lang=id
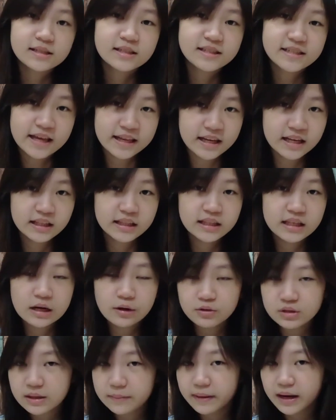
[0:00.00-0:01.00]
jadi
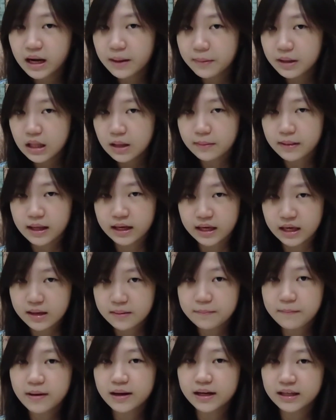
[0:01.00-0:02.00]
tidak usah berlama-lama lagi,
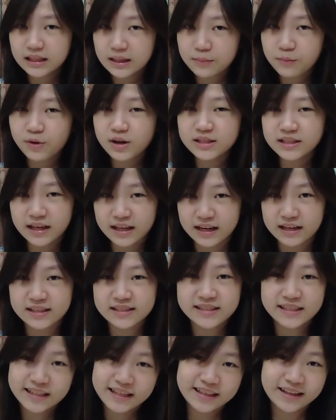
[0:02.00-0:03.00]
mari kita mulai sekarang.
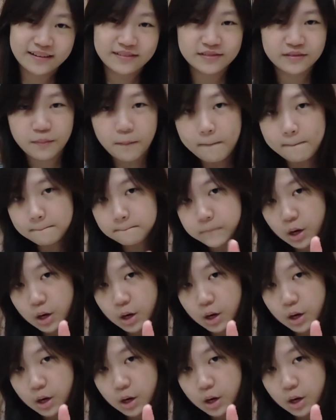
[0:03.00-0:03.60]
cekirah